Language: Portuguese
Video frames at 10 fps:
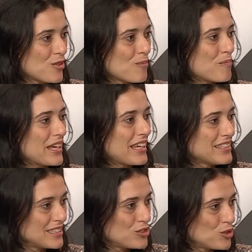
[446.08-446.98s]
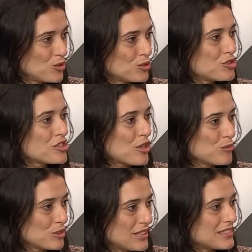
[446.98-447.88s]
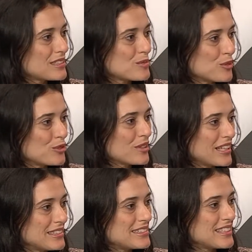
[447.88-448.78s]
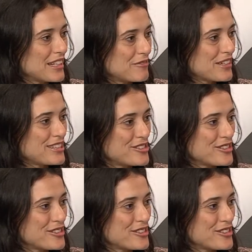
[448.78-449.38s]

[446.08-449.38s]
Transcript: com pequenas atitudes geram mudanças muito grandes e significativas.